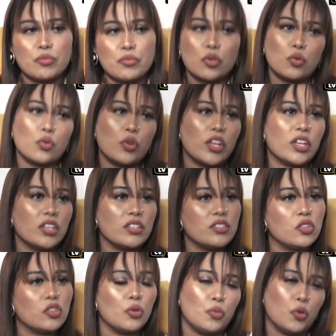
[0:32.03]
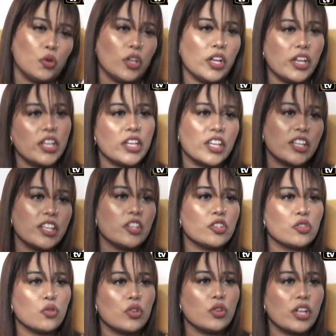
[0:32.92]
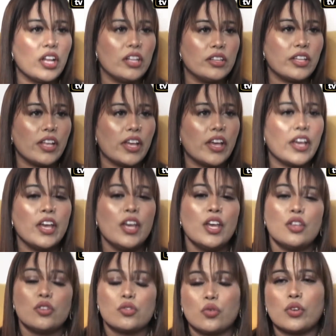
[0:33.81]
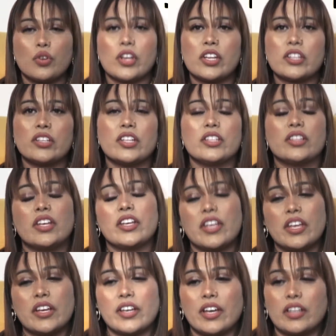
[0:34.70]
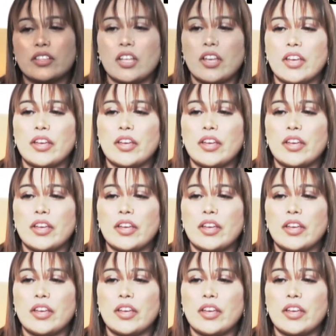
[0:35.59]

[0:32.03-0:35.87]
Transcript: जब तो तूने किसी को बोला नहीं कि ये शो डालता है सोने नहीं देता ये करता